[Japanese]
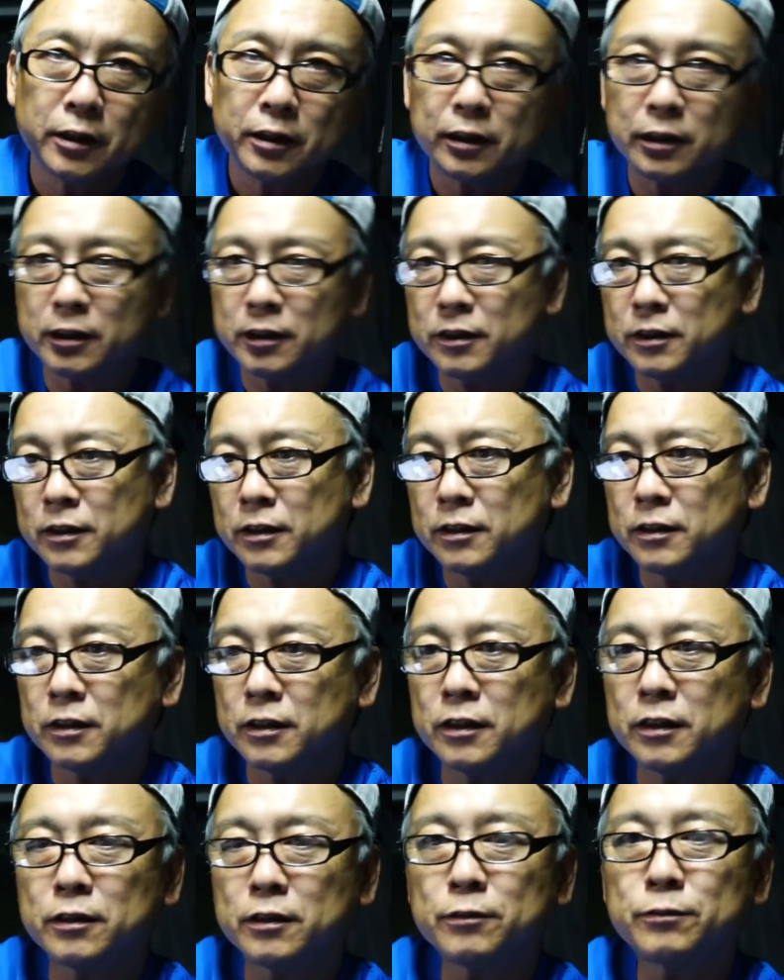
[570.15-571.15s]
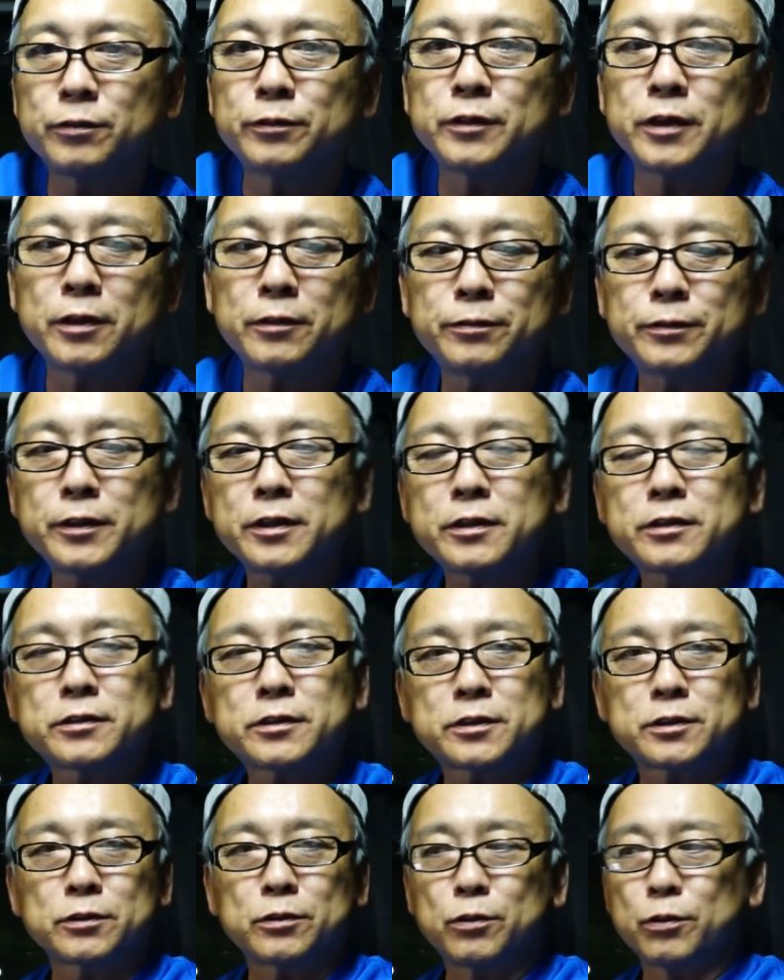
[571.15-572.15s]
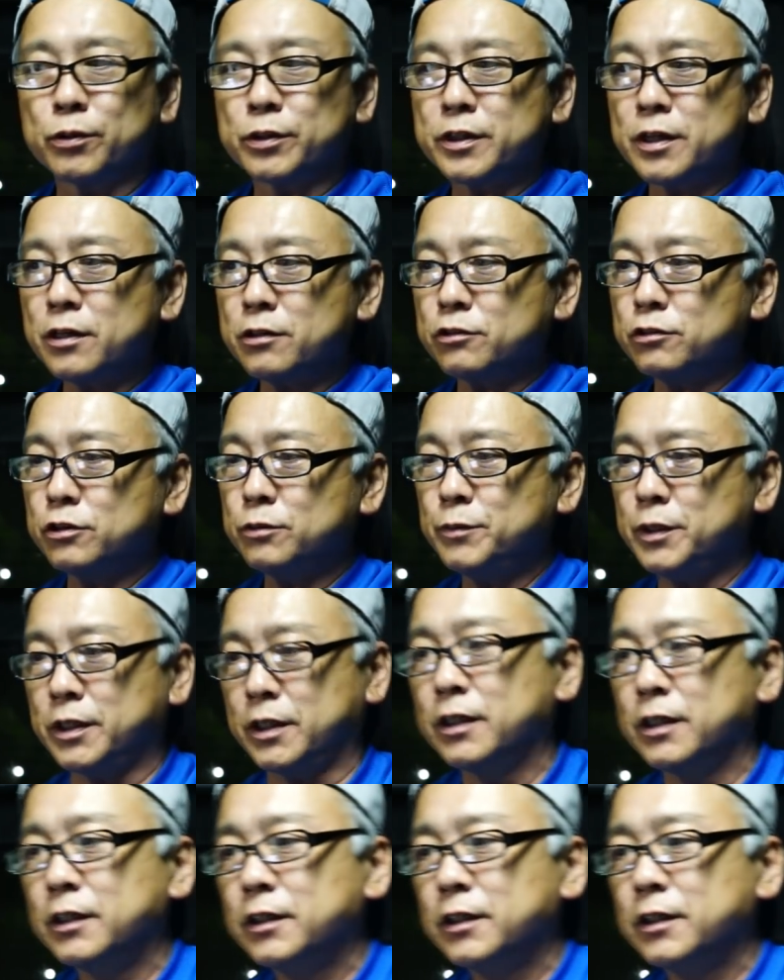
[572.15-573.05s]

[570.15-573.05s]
えー、F レフレックス 500mm、